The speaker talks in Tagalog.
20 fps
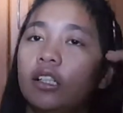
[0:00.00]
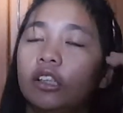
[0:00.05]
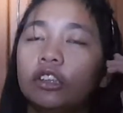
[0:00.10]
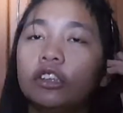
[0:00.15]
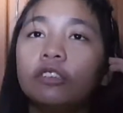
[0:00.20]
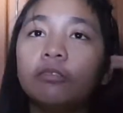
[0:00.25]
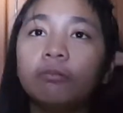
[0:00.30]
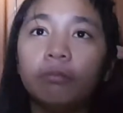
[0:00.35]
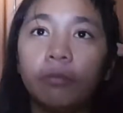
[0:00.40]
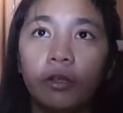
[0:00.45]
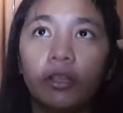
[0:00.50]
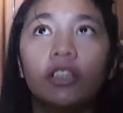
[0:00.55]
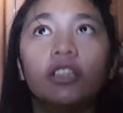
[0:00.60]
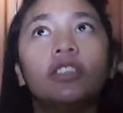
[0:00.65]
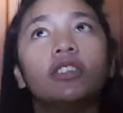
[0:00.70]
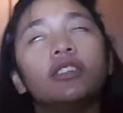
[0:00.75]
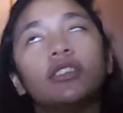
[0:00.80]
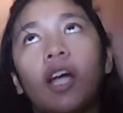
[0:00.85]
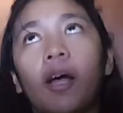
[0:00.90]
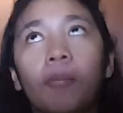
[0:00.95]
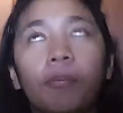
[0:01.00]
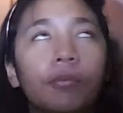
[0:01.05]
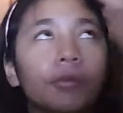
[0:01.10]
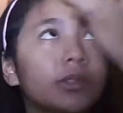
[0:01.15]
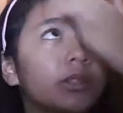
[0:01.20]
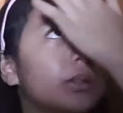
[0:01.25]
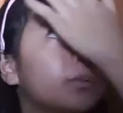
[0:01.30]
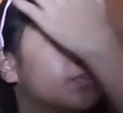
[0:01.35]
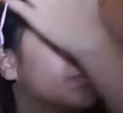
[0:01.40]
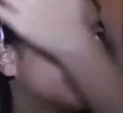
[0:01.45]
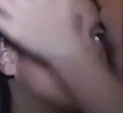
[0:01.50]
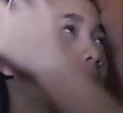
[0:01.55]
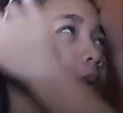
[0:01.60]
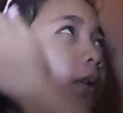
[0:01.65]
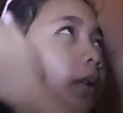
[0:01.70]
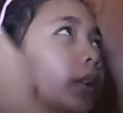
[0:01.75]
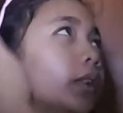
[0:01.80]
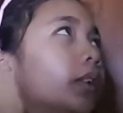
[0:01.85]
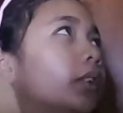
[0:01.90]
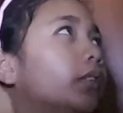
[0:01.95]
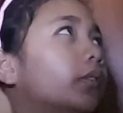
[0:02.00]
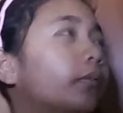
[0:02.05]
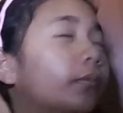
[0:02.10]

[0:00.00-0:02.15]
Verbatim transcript: Yun po. Tapos po,